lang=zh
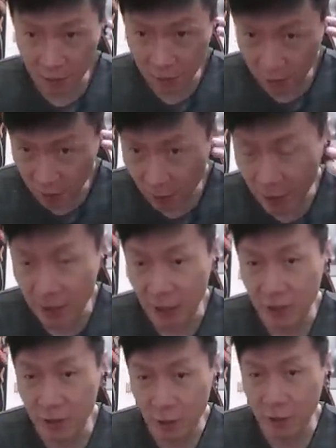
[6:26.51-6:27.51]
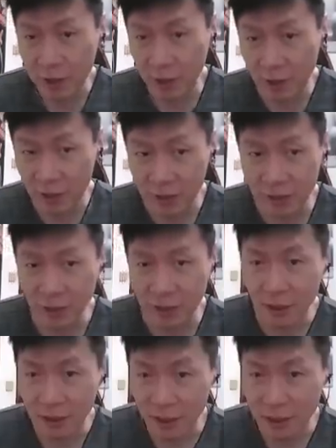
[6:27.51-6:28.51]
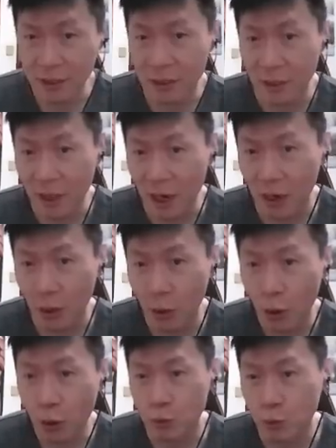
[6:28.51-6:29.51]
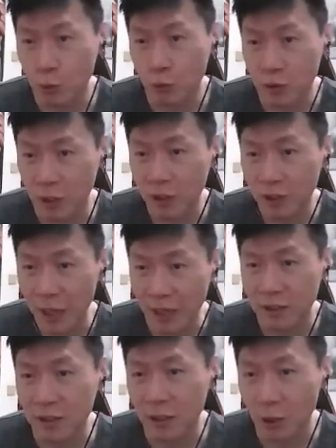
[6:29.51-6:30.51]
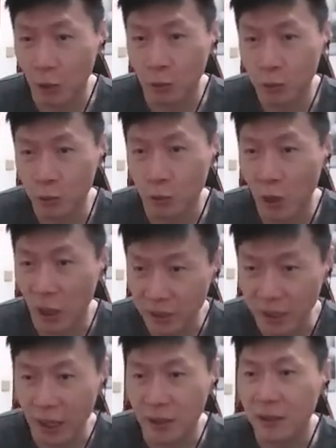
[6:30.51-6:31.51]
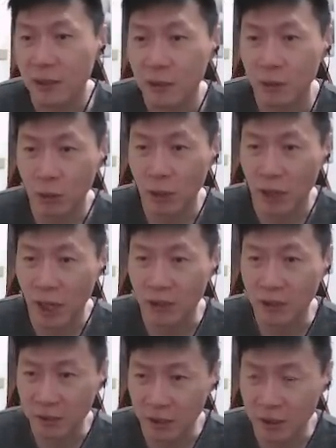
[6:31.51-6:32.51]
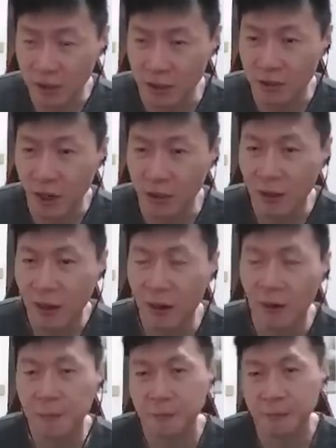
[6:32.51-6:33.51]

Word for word: 基本上呢，就是这个这个年轻人他控诉这个男性控诉王丹对他的这个性骚扰啊。